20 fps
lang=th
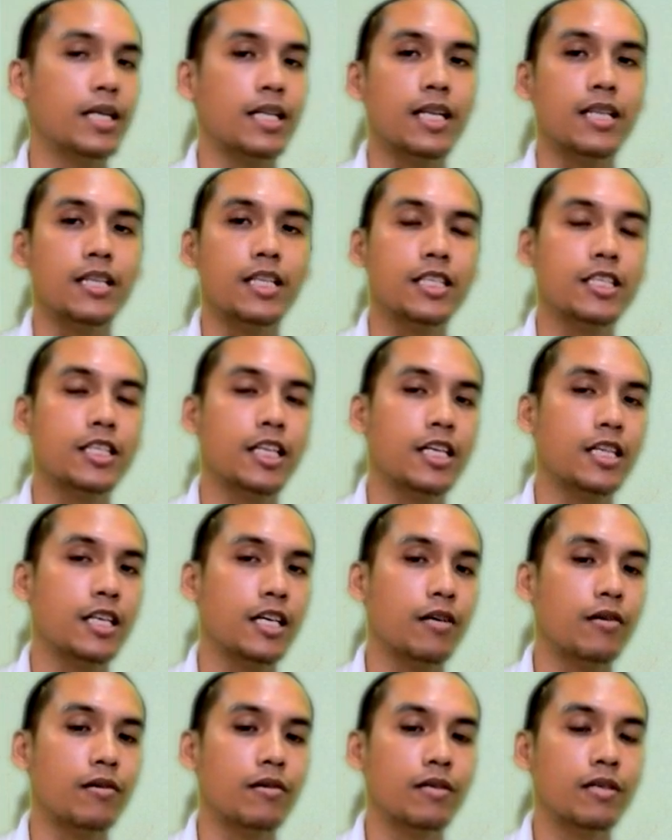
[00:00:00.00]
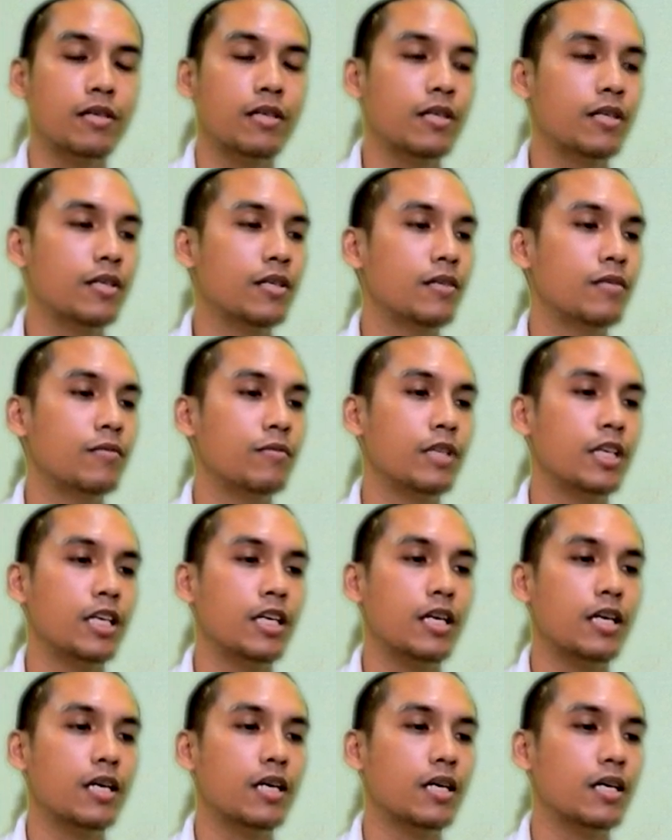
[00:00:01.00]
ด ตาติชแนลวันนี้
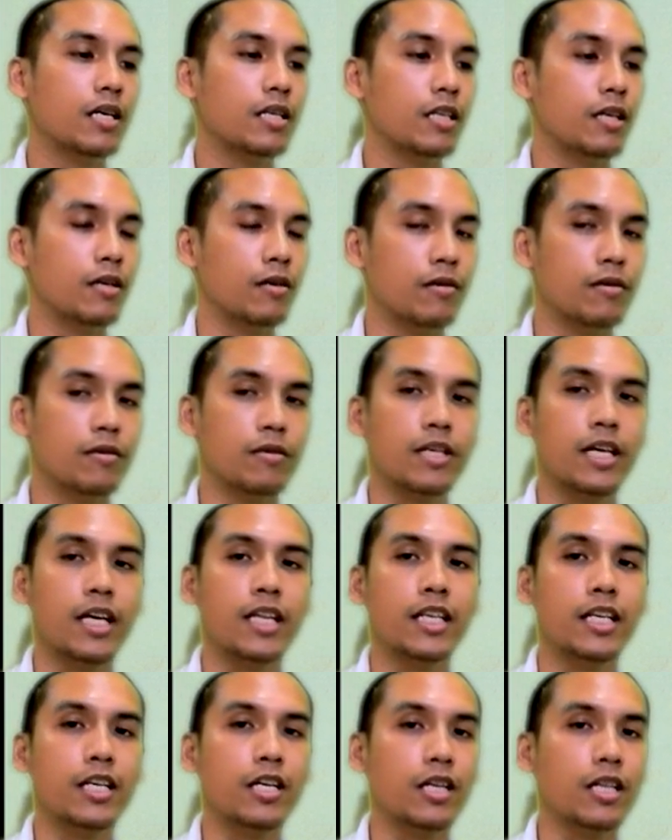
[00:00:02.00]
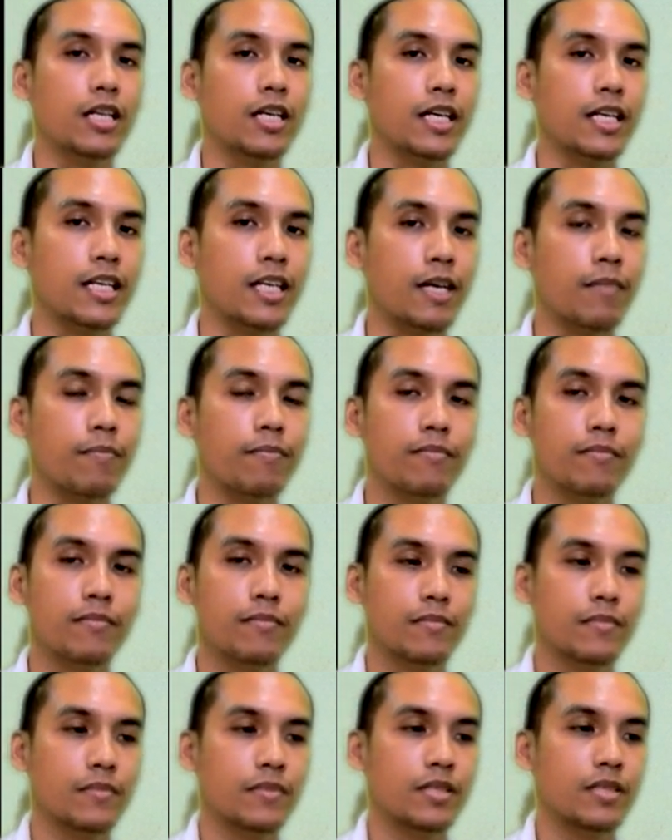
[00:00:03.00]
ก็เดี๋ยวแค่นี้ก่อนแล้วกันครับ
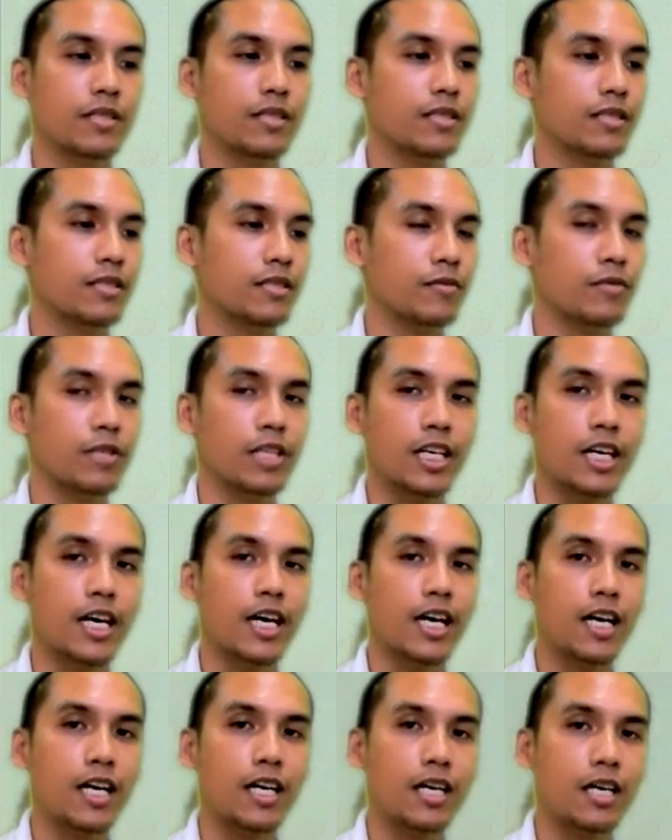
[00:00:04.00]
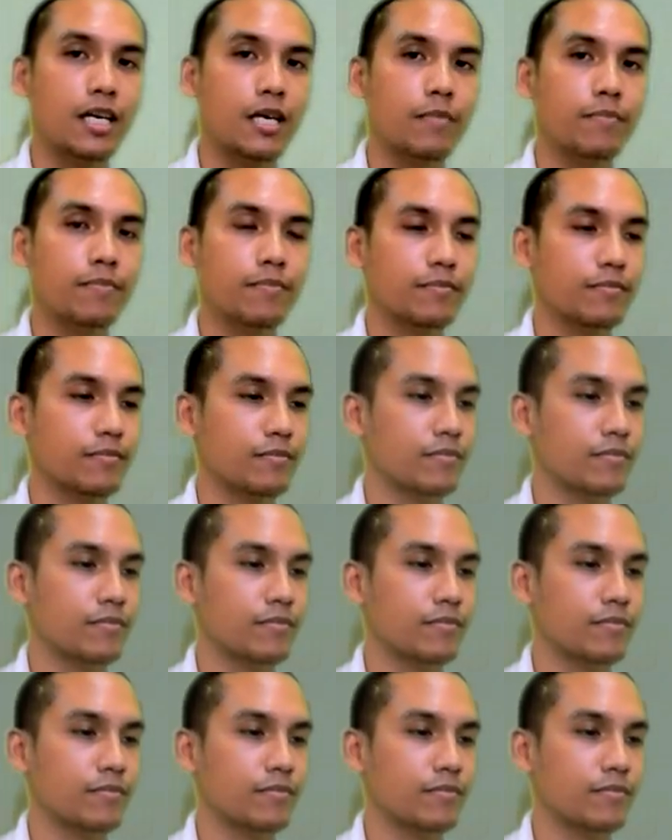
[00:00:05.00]
สวัสดีครับ